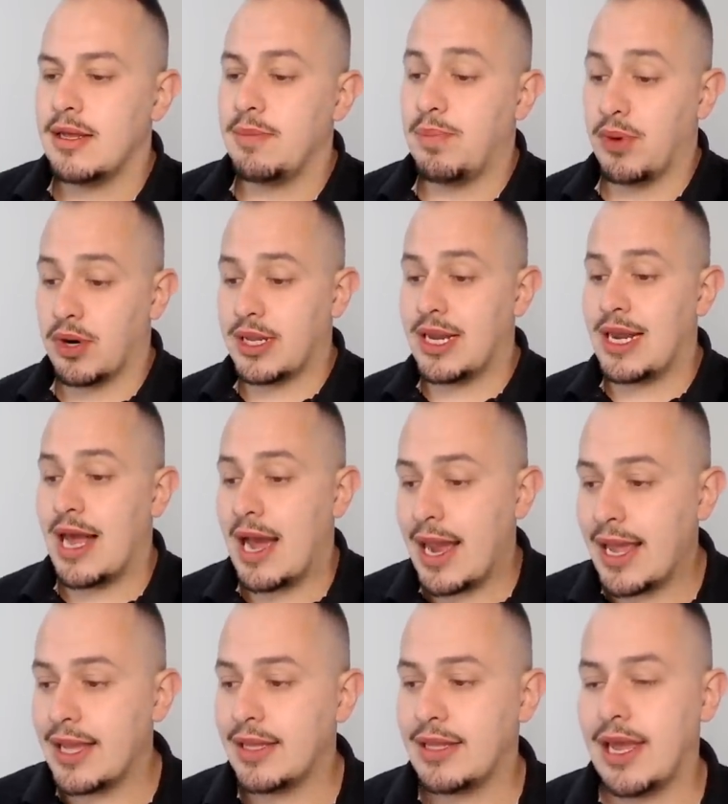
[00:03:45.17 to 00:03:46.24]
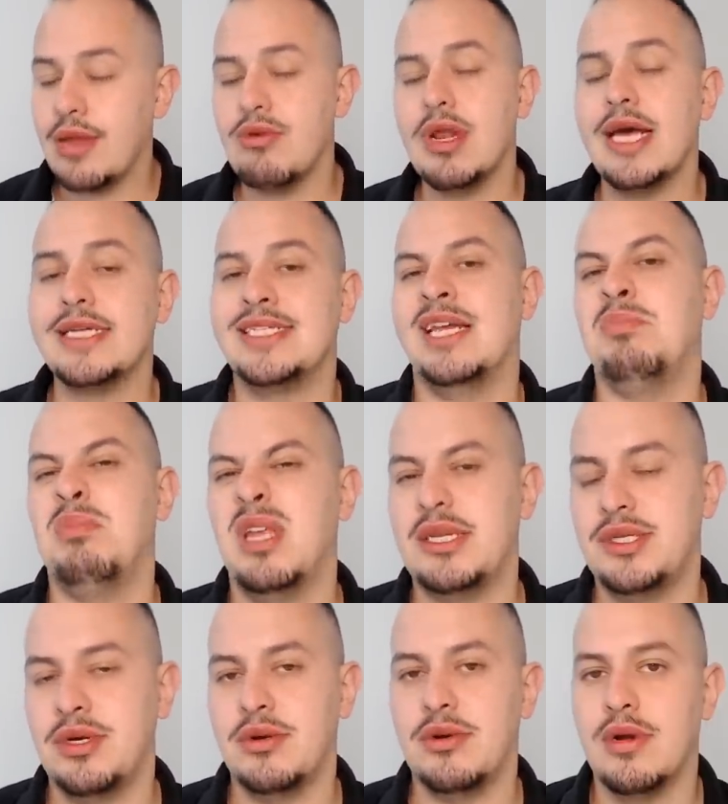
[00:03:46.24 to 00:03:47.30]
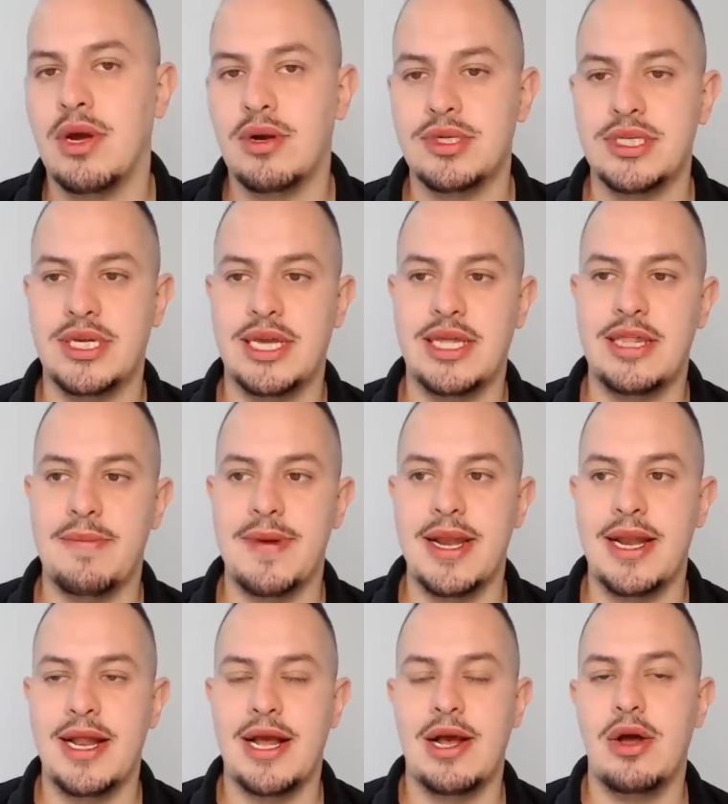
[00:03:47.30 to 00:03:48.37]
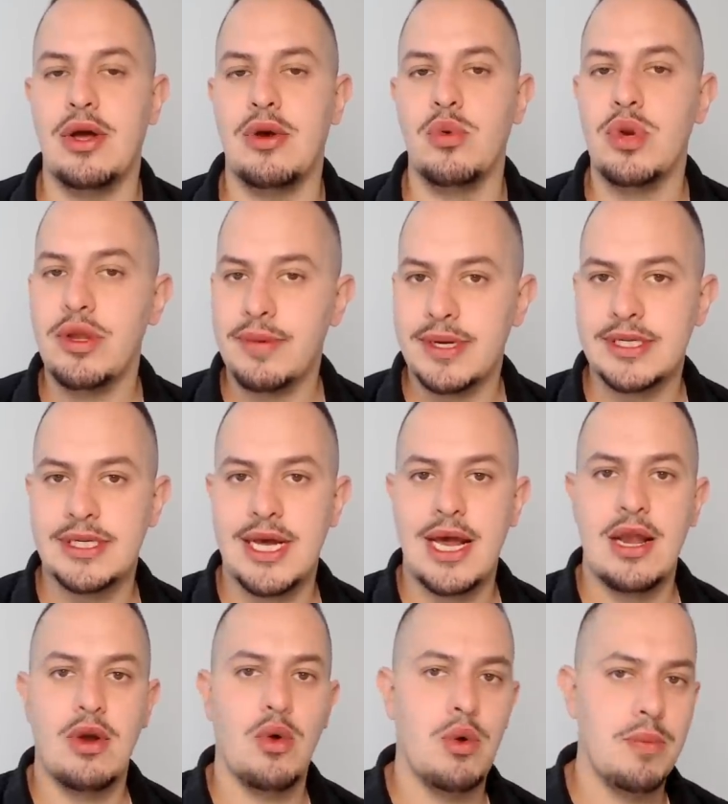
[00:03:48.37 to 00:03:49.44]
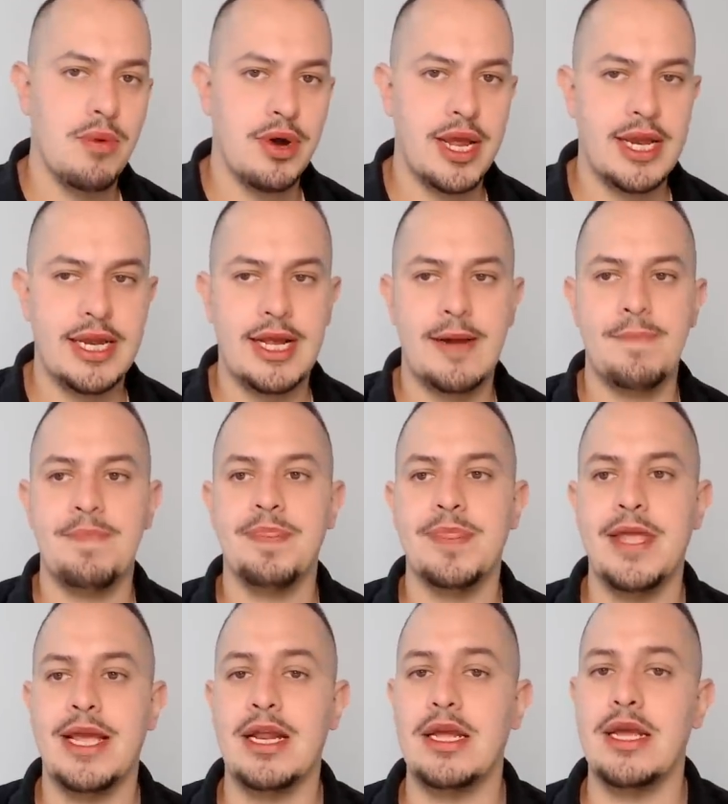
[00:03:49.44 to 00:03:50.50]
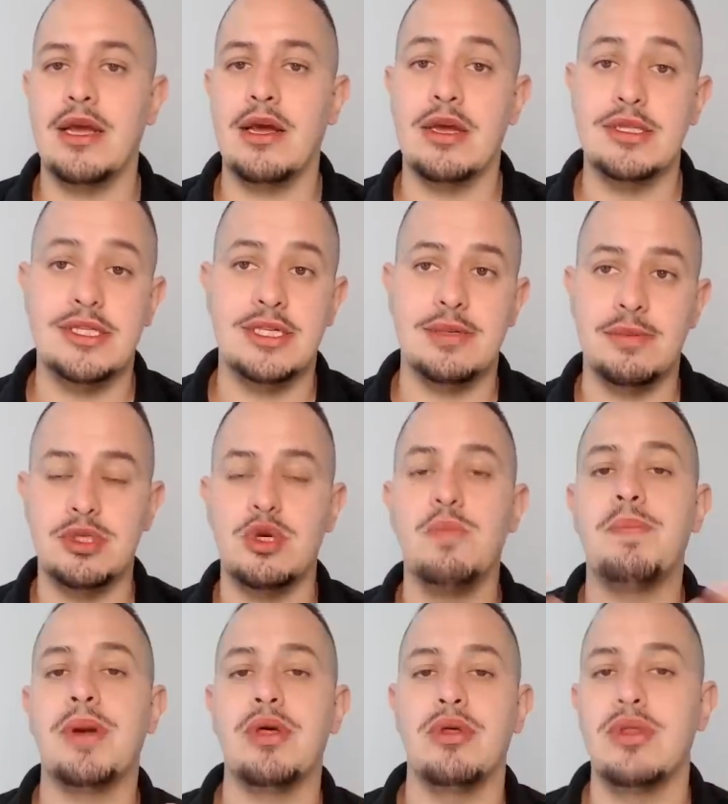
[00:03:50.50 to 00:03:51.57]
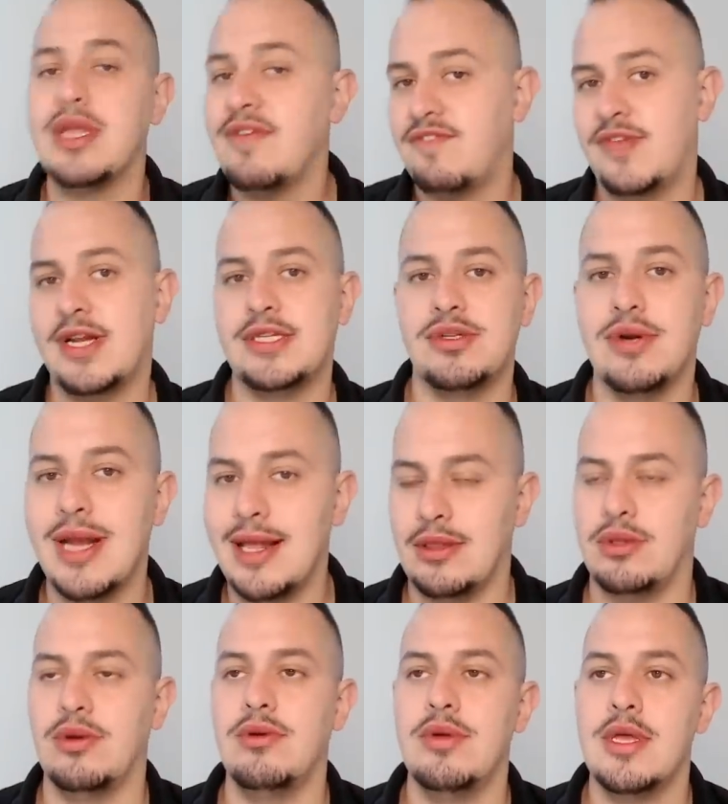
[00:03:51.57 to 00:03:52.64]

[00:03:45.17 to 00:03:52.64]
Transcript: porque la gente, hay una aceptación, ahora sí que de manera universal o homogénea, de que si estamos en un periodo de inflación alto,